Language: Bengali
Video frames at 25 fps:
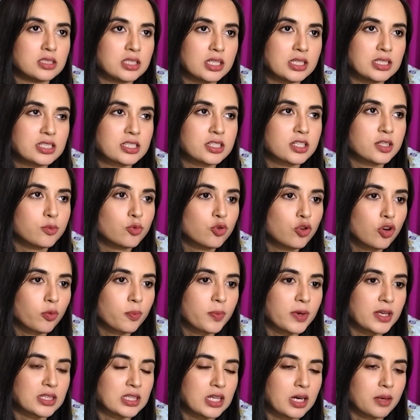যে
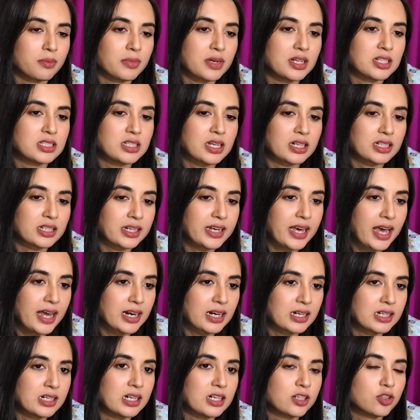স্ক্রিপ্টগুলো পেতাম বা যে একটা
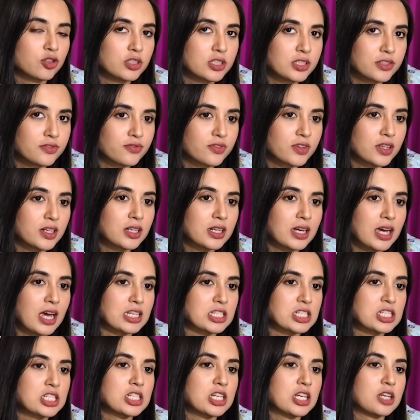ক্যারেক্টার একটু ডিফারেন্ট
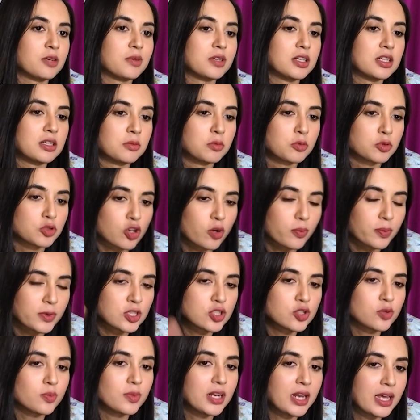আসছে মানে সব
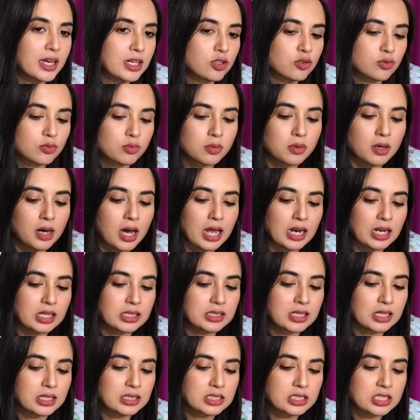কিছু মিলে একটু
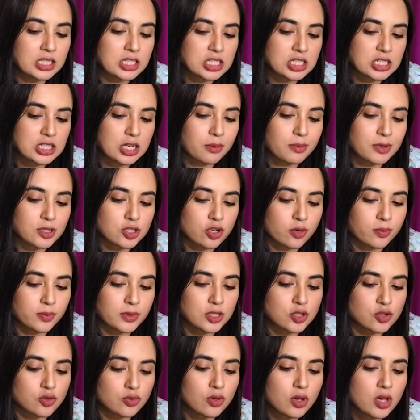আলাদা চেষ্টা বা সব
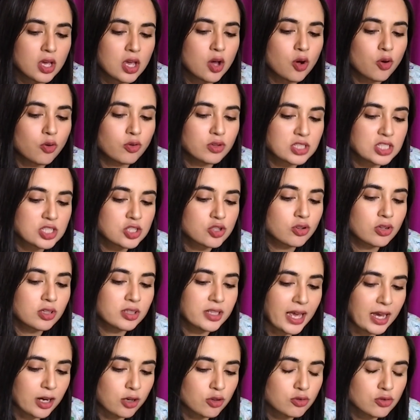কিছু ওই
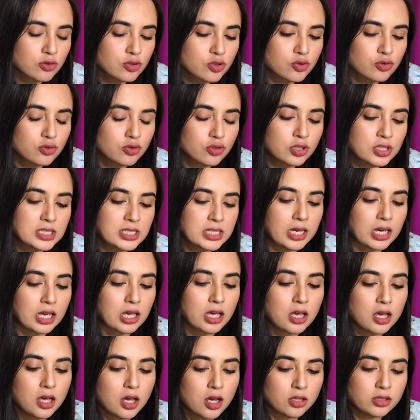জিনিসগুলো তো এখন শুরু হয়েছে
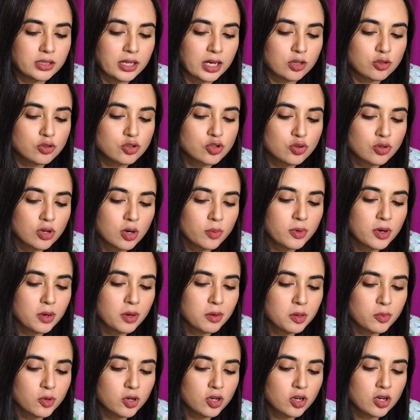তো এখন শুরু হওয়ার
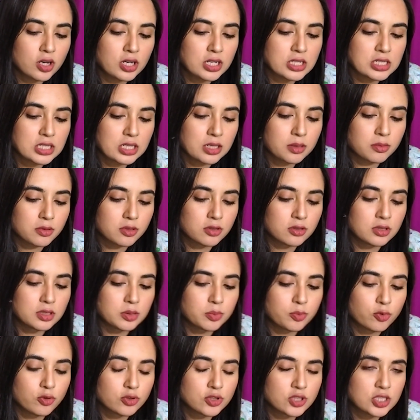পর আমার মনে হয় যে
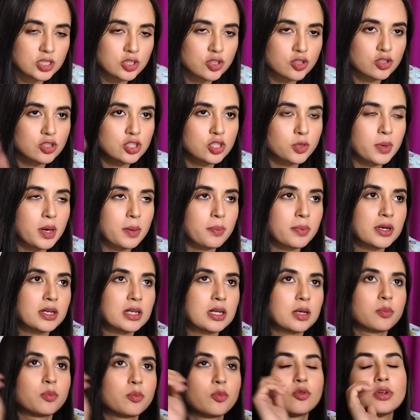ওই বৈচিত্র্য যে
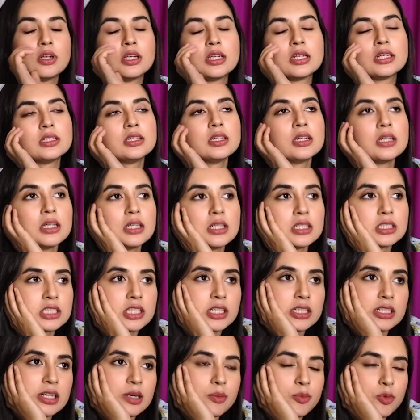ব্যাপারটা বললেন
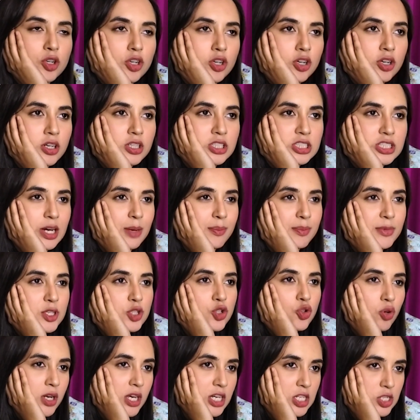সেটা মনে হয় সামনে
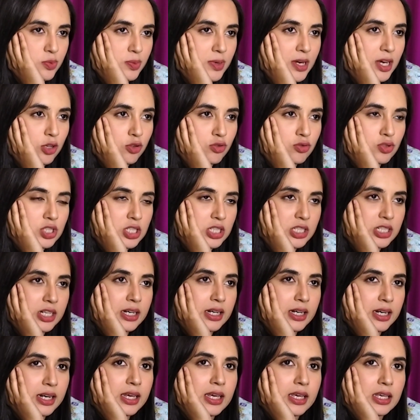চলে আসবে এখন
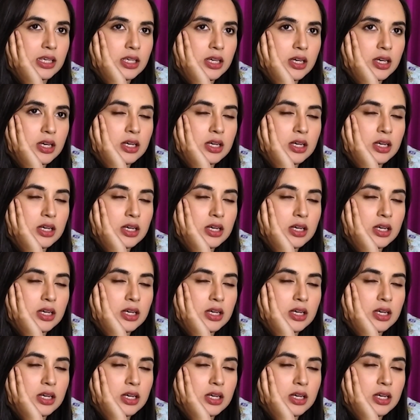যেটা নেই